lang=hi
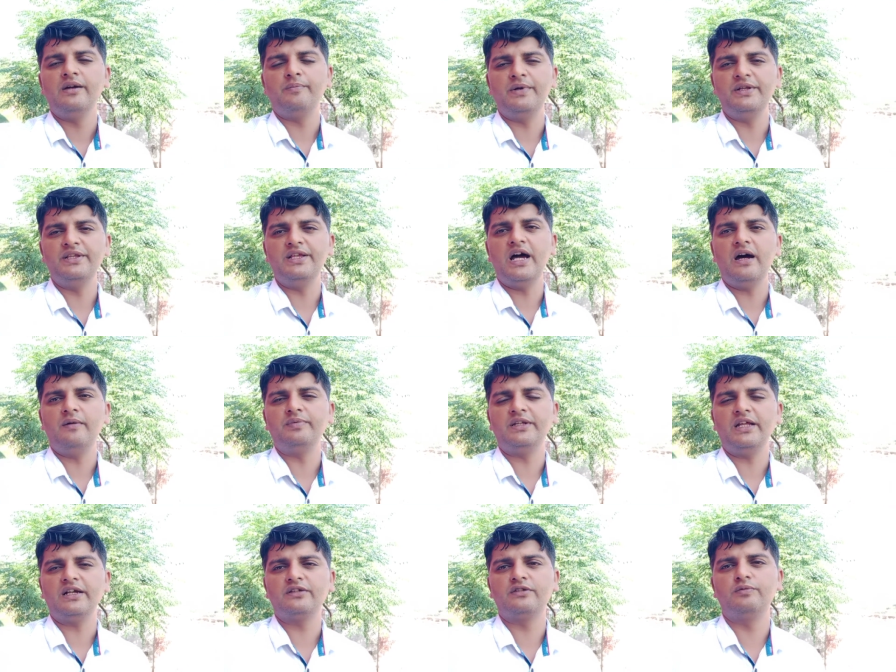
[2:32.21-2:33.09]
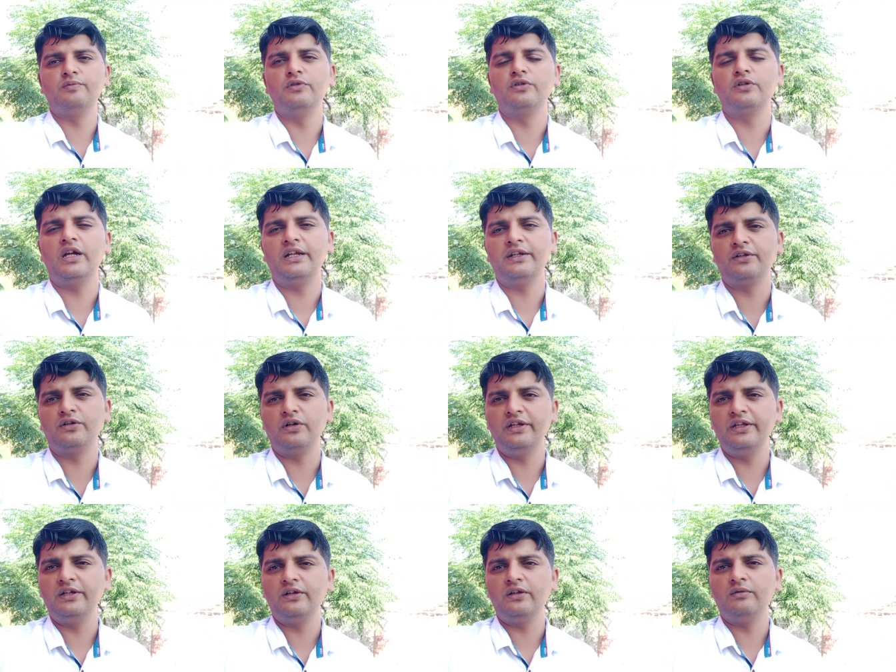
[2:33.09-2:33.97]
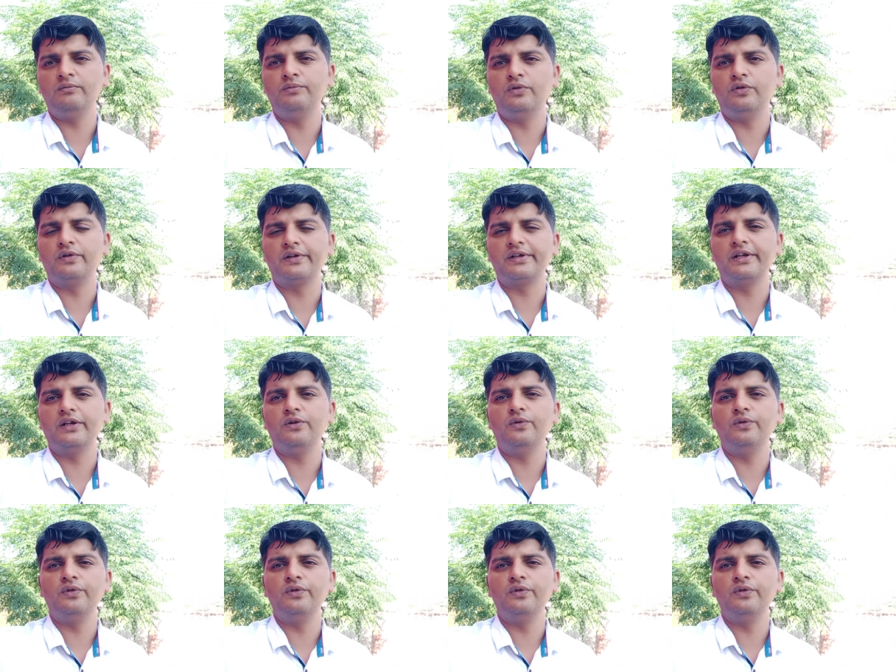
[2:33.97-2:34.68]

पंजाब टेक्स्ट बुक एंड करिकुलम बोर्ड ने